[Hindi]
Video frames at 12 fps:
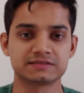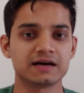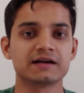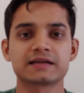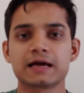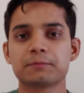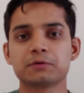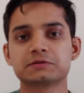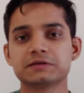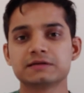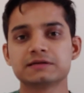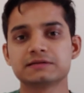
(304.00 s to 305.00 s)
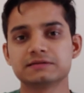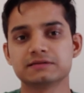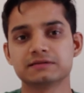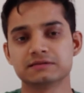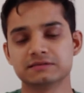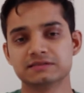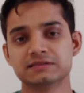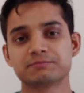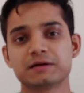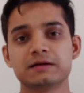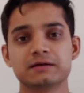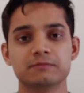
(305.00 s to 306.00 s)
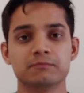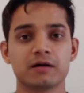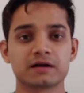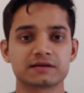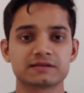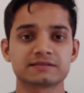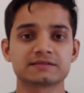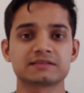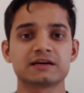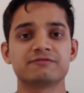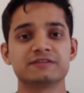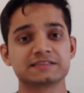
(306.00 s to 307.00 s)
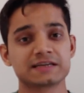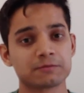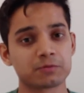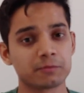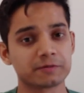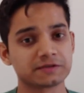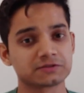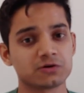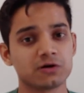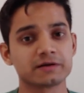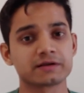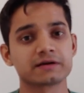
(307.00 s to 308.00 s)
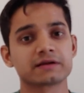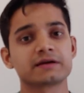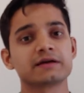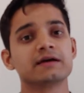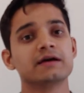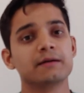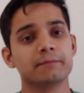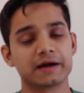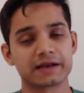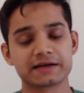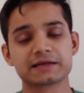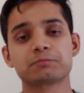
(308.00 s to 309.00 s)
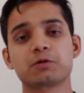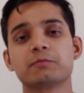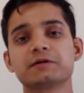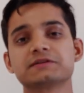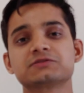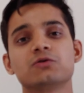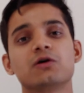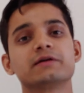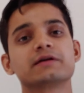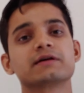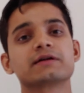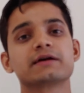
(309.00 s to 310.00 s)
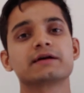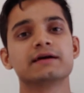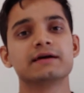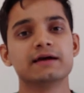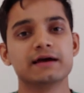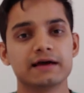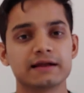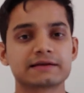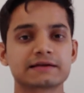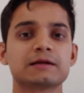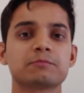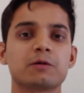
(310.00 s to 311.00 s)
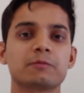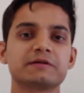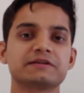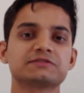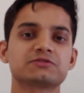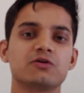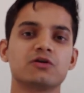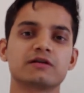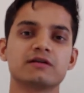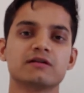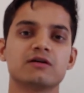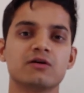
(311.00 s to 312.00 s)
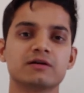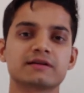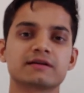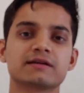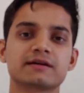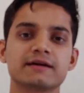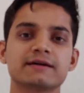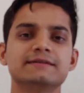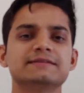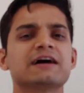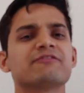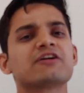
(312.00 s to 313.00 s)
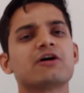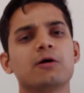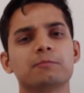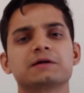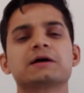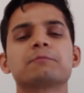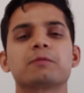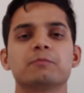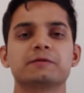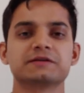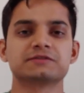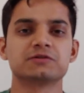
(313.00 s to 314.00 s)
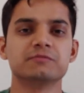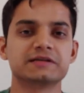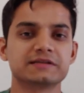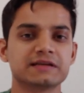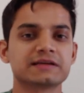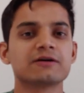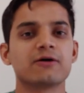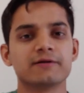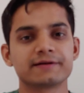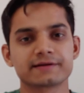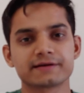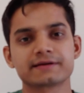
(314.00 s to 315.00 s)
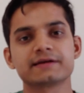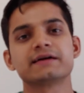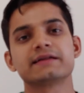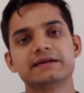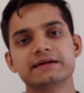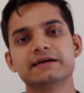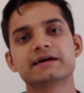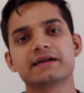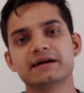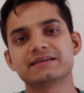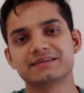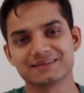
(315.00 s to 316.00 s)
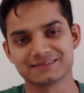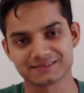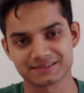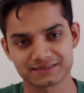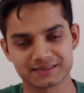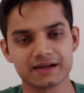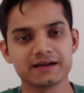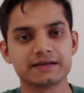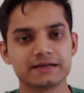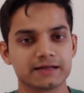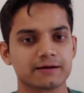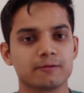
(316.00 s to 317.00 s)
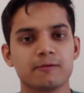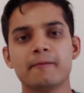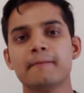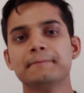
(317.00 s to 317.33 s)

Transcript: चार टाइप होते हैं जिन पे बांटा जा सकता है फिजिकल प्रॉपर्टीज को ऑल्टर करके मैग्नेटिक प्रॉपर्टीज को ऑल्टर करके इलेक्ट्रिकल प्रॉपर्टीज को ऑल्टर करके या फिर ऑप्टिकल प्रॉपर्टीज को मटेरियल की ऑल्टर करके रीड या राइट किया जा सकता है डेटा को